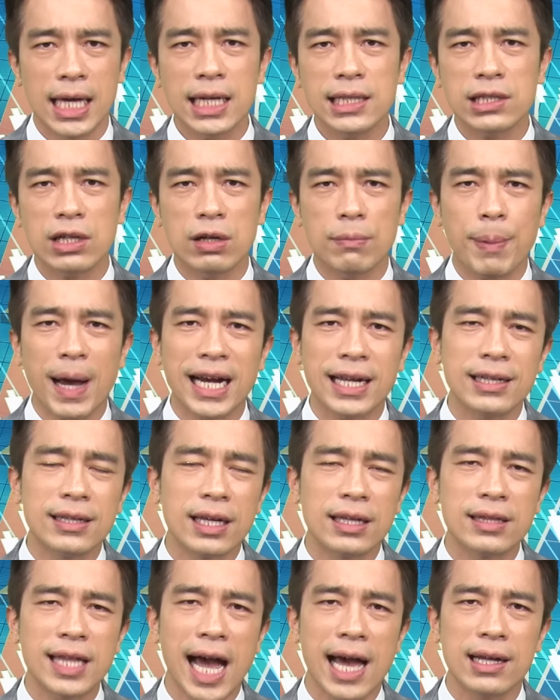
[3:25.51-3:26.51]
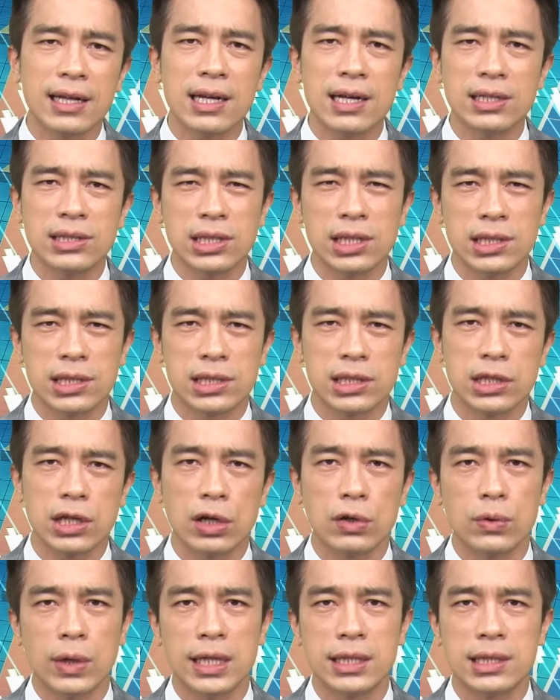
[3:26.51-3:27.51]
一九八零年代二次石
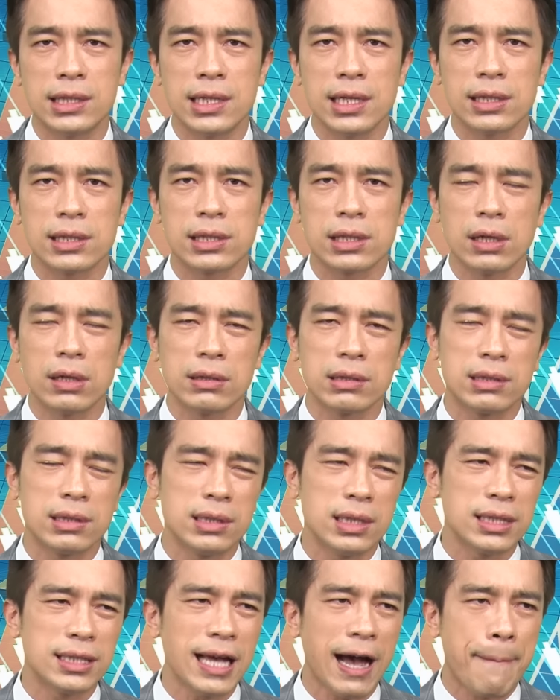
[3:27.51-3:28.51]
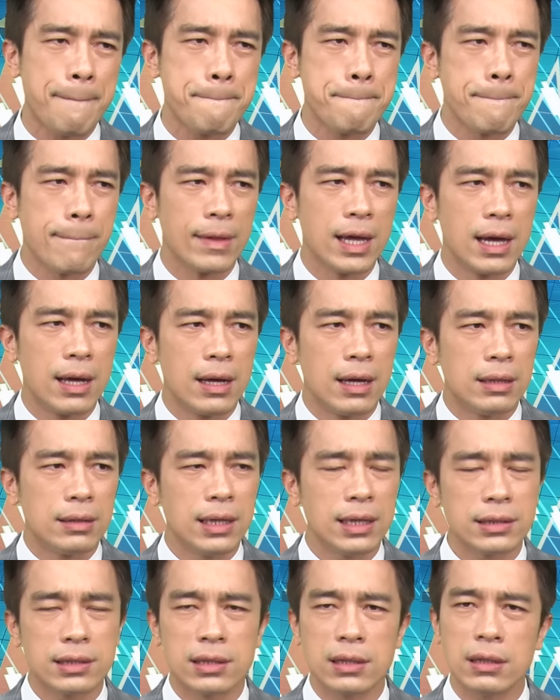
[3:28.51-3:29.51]
油危机的时候，实际上。
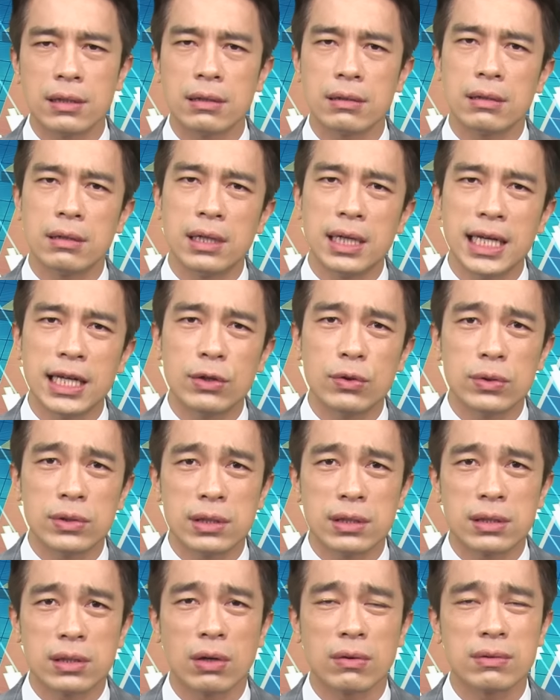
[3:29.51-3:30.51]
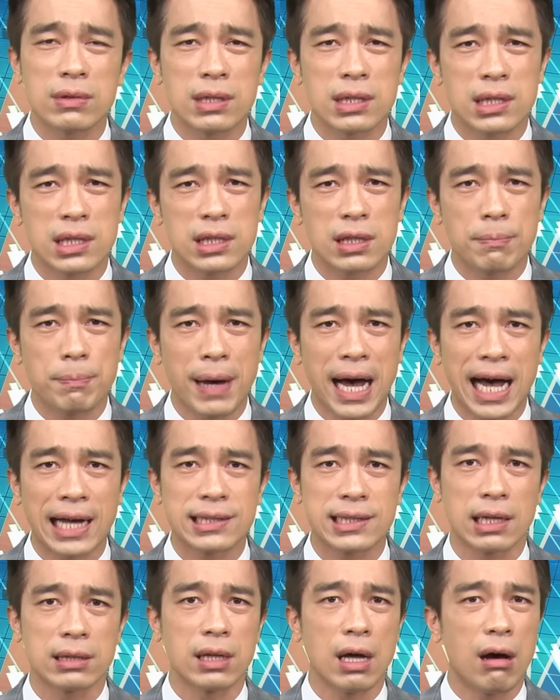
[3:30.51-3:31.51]
那时候利率是从十趴
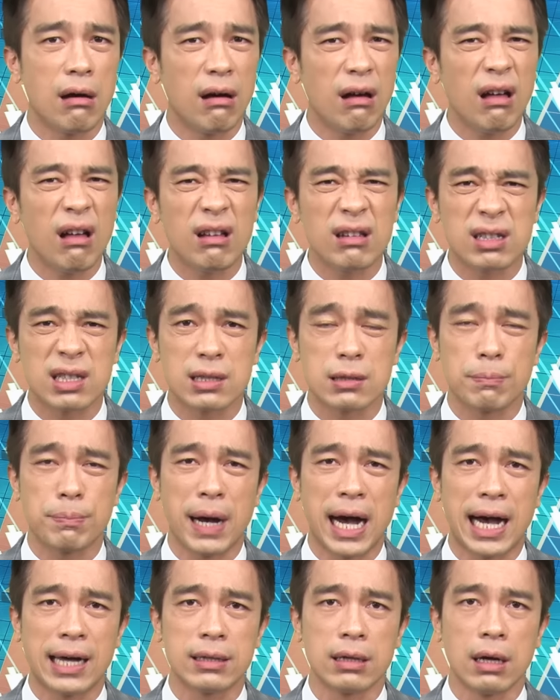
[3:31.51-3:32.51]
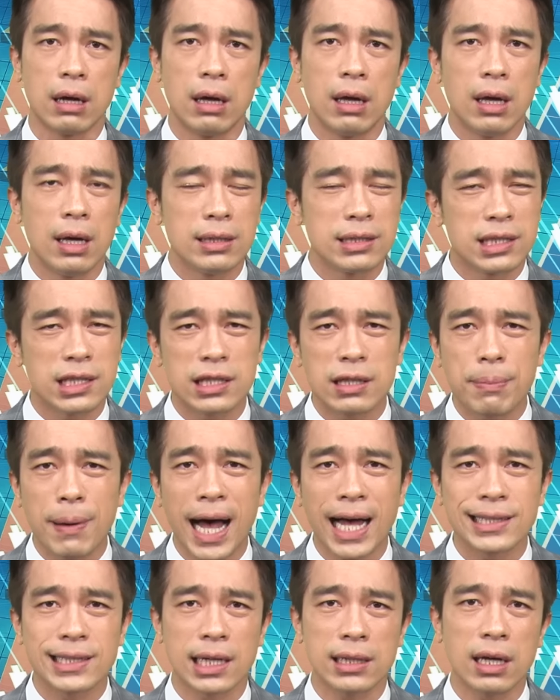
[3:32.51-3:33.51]
涨到二十趴的，十
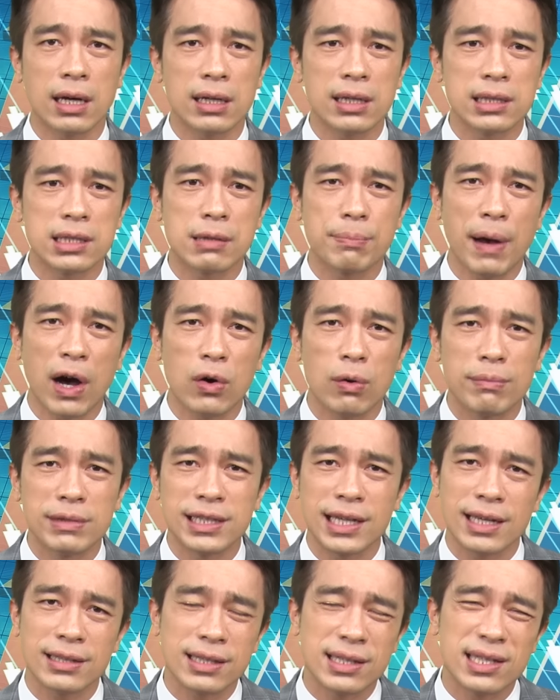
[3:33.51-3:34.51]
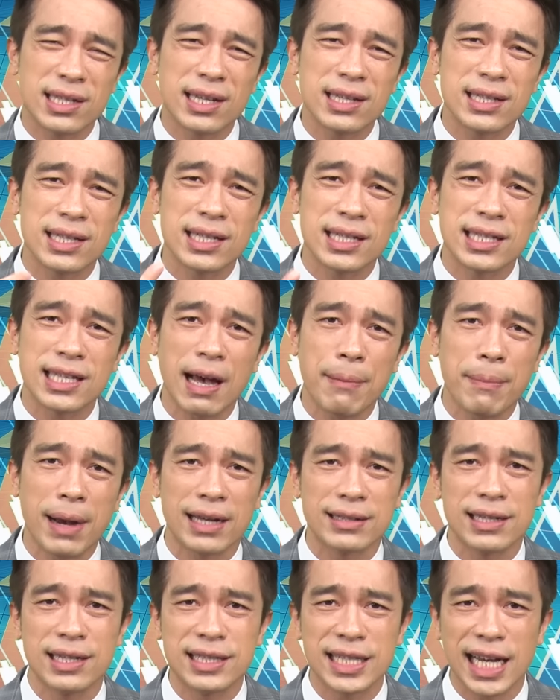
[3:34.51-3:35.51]
趴涨到二十趴，我们现在是升息三
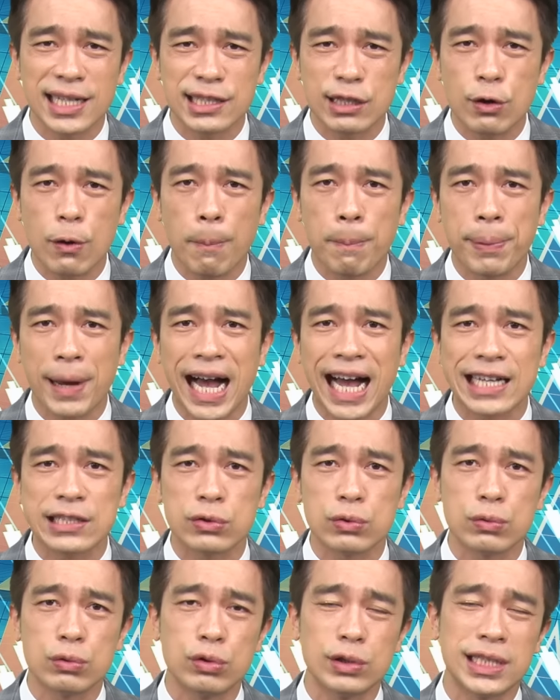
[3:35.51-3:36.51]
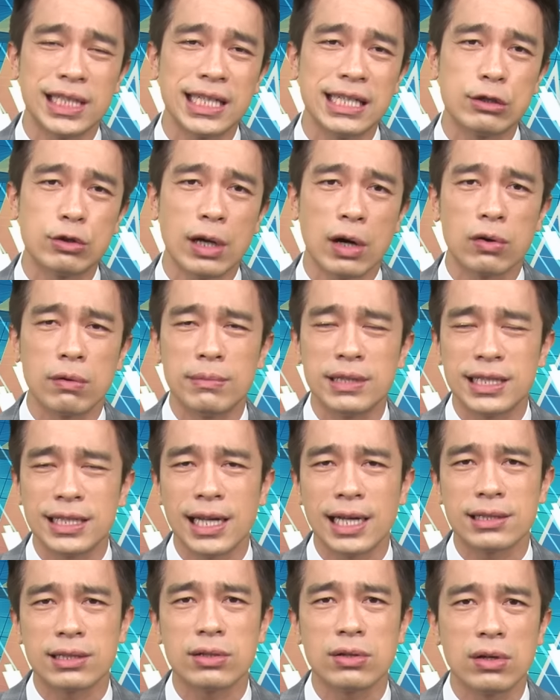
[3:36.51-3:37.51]
嘛，人家是用趴数去计算，我们
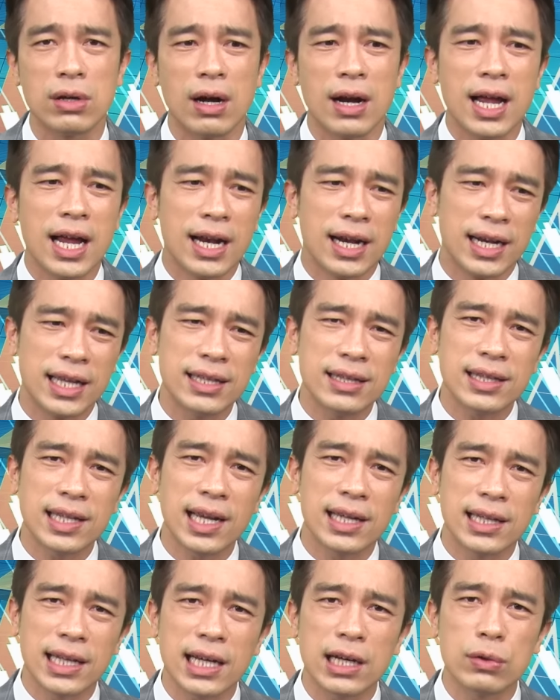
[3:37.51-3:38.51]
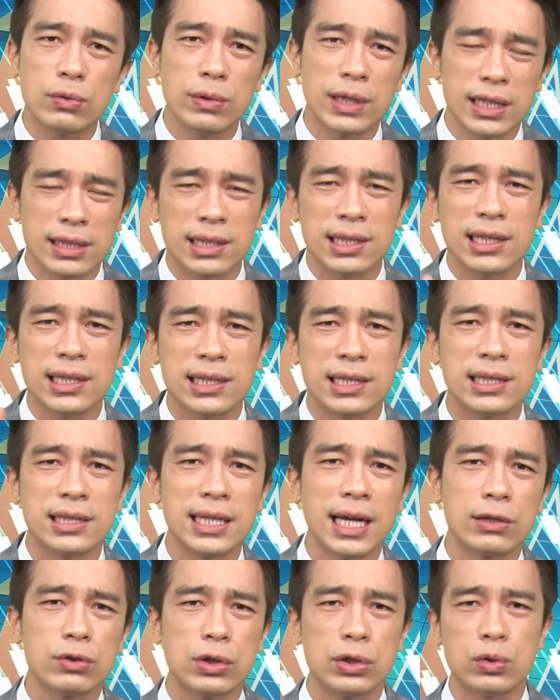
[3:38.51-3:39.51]
现在只有用零点二五一次一次
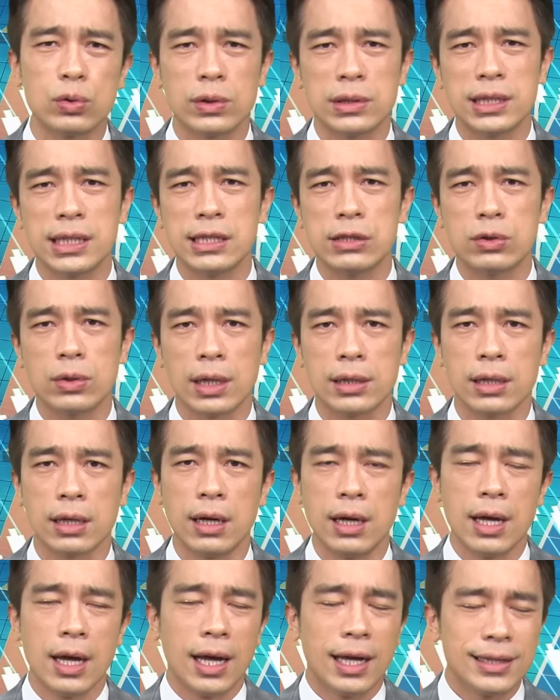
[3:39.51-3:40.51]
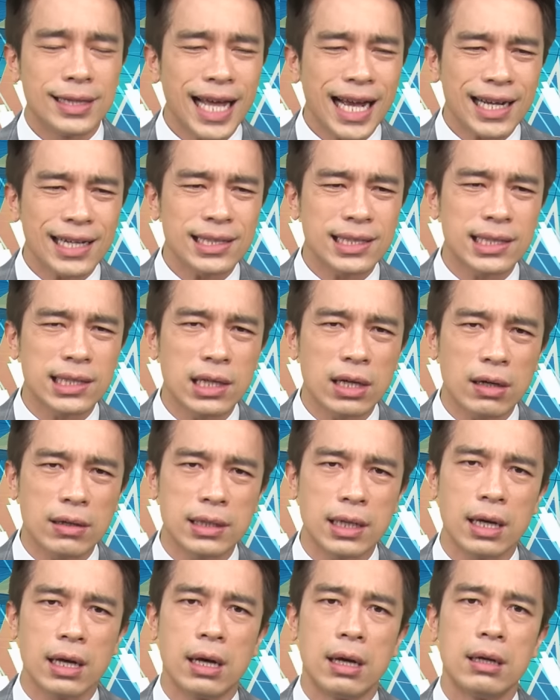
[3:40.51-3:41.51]
这样去做计算的。那个时
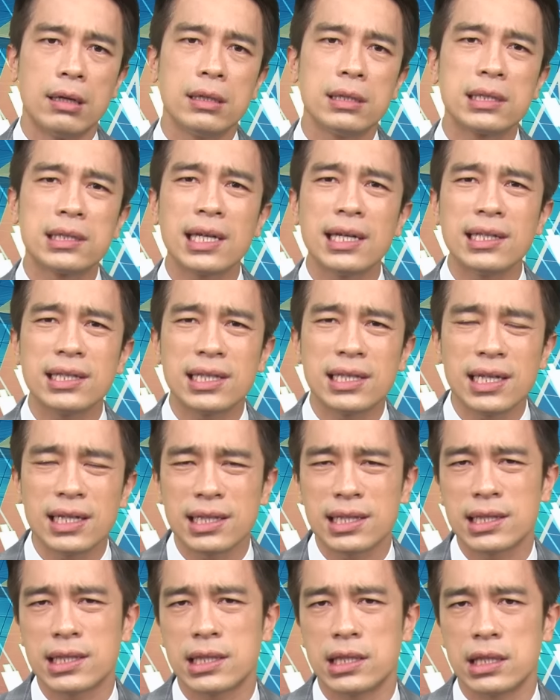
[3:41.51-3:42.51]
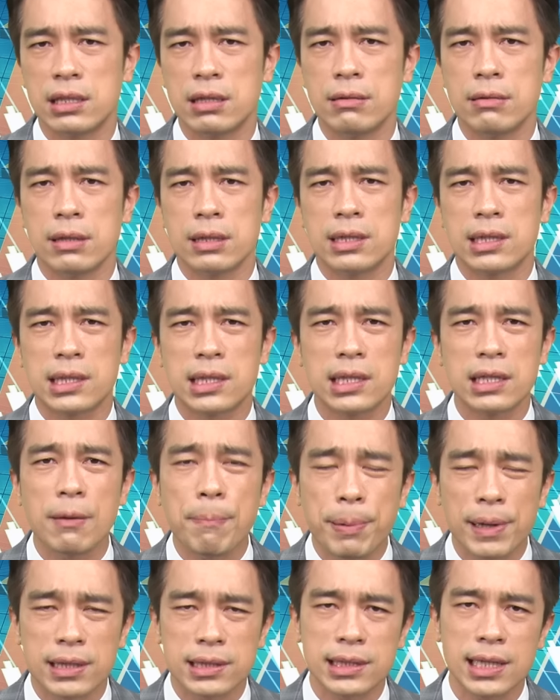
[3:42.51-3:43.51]
候呢，升息了十
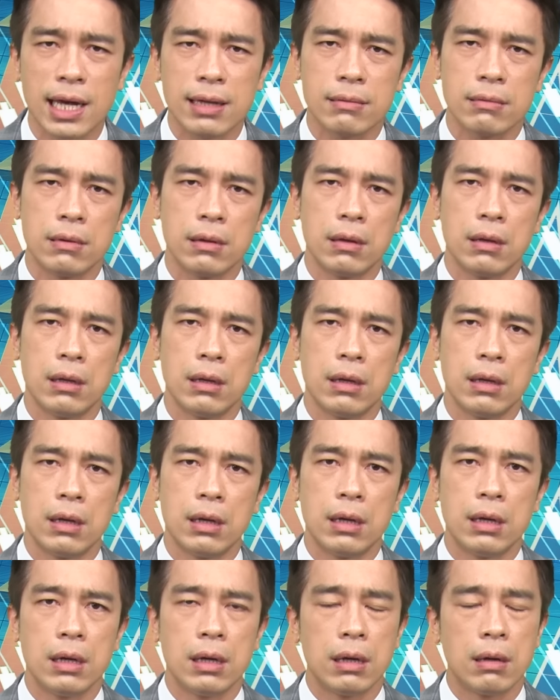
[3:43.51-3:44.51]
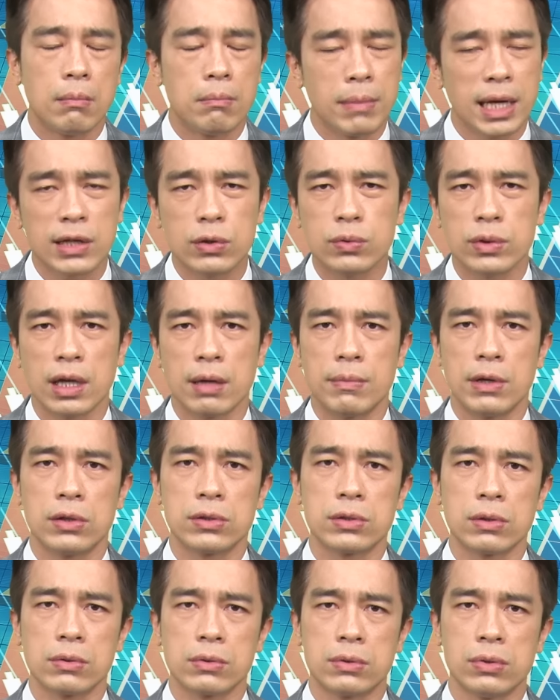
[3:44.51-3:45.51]
十 percent，美股也没
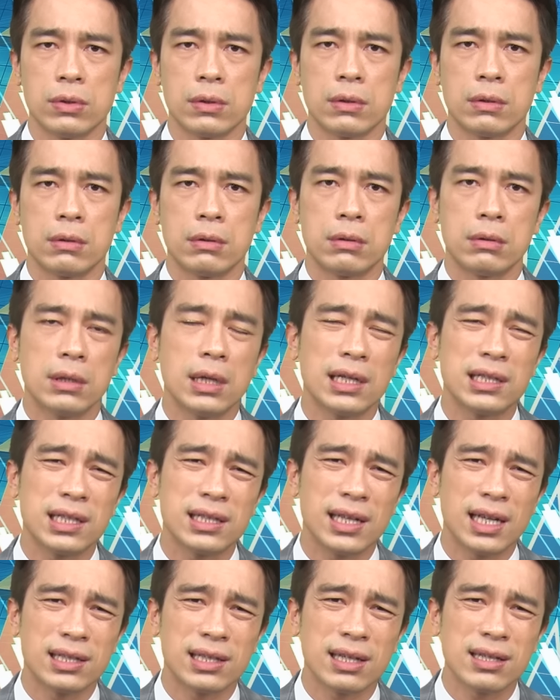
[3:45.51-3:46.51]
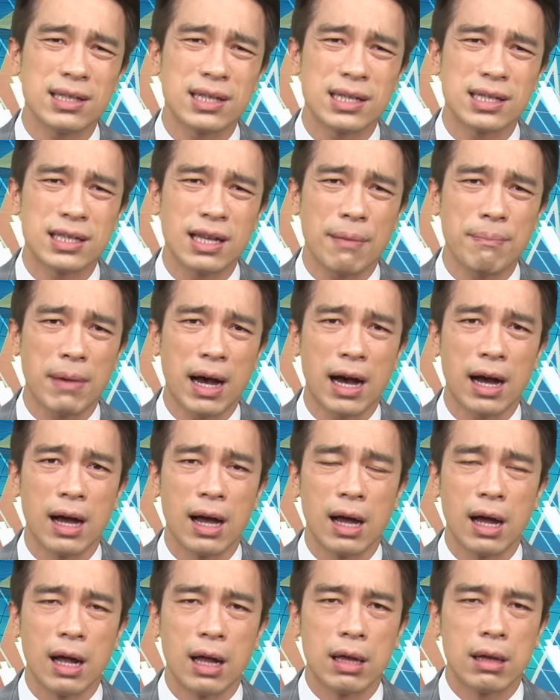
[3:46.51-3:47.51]
有重挫。那现在升息三嘛，
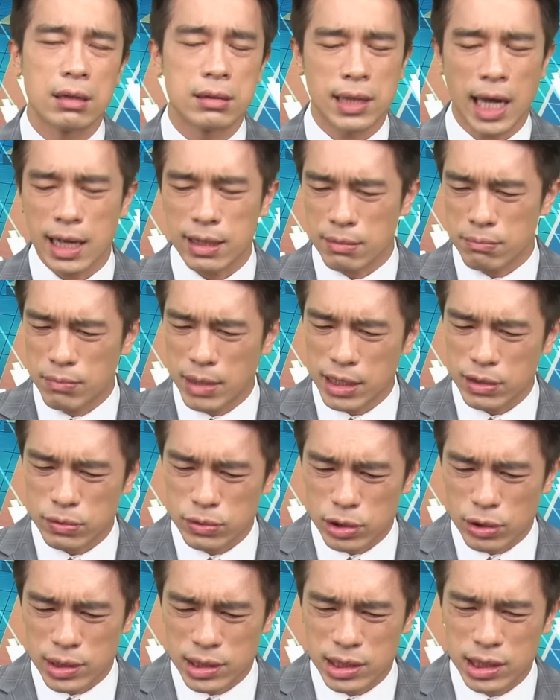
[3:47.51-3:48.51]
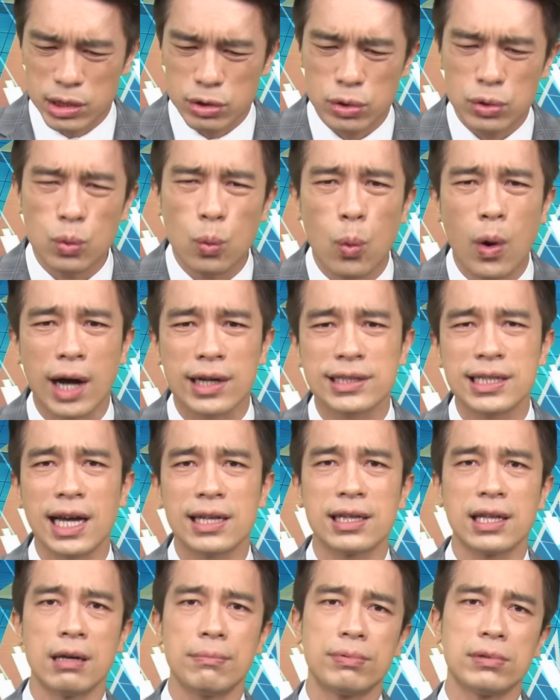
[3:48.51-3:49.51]
台美股就会持续往
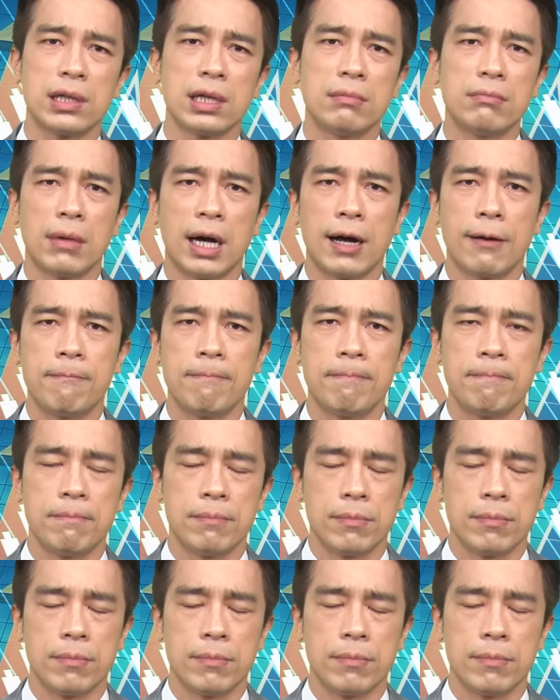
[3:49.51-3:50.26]
下跌不停吗？